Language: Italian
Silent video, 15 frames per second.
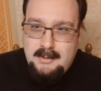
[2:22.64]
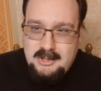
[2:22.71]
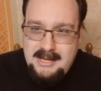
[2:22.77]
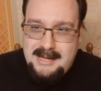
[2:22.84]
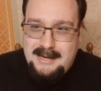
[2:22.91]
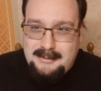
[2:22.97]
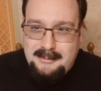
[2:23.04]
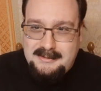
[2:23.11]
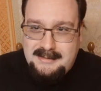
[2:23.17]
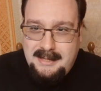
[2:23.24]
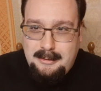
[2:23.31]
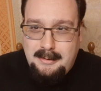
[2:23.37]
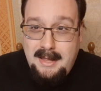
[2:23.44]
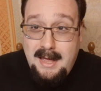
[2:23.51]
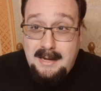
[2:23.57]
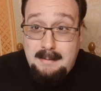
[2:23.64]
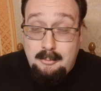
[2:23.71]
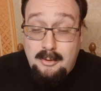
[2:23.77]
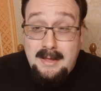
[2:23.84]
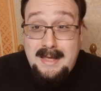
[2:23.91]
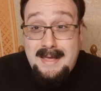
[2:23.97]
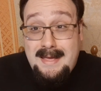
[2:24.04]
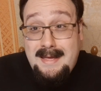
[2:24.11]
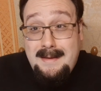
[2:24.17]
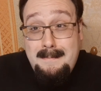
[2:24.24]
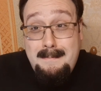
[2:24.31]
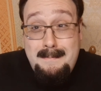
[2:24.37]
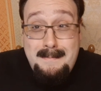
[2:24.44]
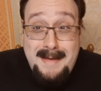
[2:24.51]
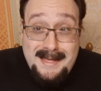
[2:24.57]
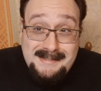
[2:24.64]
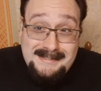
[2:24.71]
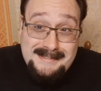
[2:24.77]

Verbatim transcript: un certo stato d'animo, ma